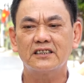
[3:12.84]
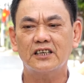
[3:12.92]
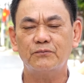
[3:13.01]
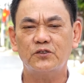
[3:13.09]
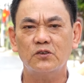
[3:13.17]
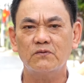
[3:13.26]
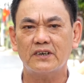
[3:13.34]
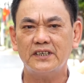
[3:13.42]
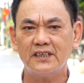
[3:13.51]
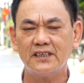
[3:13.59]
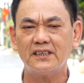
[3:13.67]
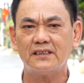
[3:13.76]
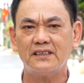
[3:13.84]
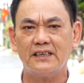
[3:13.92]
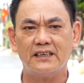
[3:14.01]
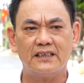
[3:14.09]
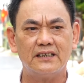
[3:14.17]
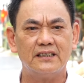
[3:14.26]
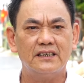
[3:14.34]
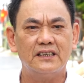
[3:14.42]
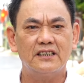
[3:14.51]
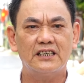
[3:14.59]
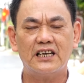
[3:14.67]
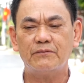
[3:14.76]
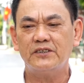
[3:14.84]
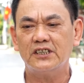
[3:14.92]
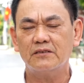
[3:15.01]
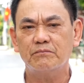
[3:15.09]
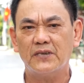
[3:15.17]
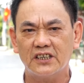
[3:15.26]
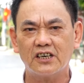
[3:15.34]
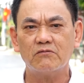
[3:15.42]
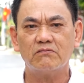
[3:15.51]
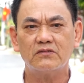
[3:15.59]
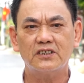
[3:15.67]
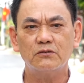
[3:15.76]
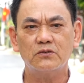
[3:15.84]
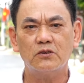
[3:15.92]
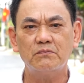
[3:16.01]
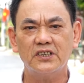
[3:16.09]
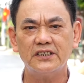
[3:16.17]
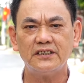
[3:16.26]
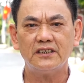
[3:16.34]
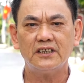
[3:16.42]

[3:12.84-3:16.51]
tập trung vào hiến đất để làm đường mở rộng nông thôn mới